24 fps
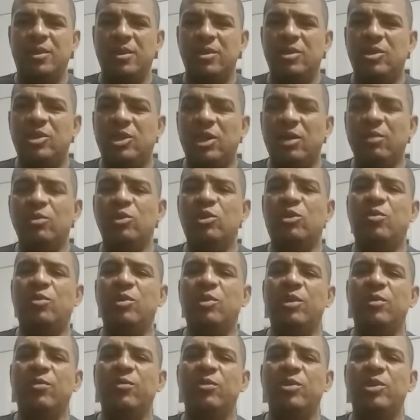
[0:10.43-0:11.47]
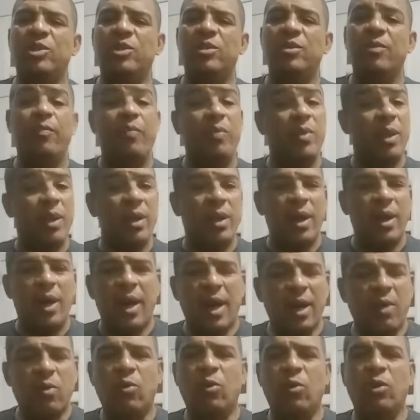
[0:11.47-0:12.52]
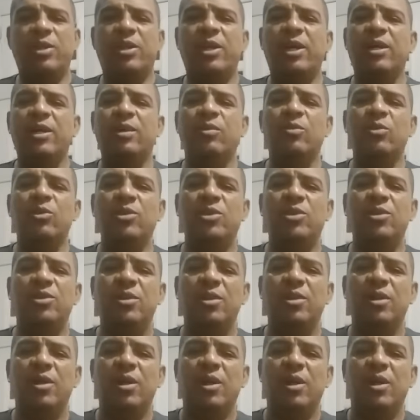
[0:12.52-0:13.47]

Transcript: Estamos vivos, acordamos